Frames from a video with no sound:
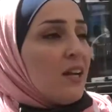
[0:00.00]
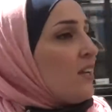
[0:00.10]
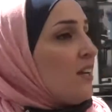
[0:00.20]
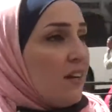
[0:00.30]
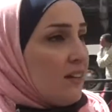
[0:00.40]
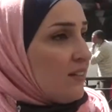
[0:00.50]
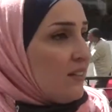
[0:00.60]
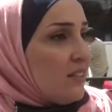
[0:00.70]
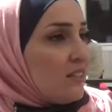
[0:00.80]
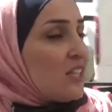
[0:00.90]
لا لا
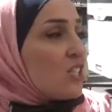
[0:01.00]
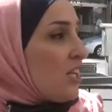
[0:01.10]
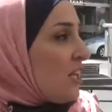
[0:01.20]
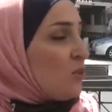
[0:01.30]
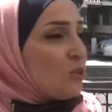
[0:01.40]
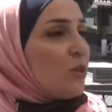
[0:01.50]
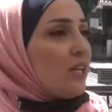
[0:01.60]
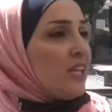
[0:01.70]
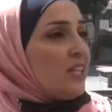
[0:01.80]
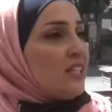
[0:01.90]
نرجع للهدوء اللي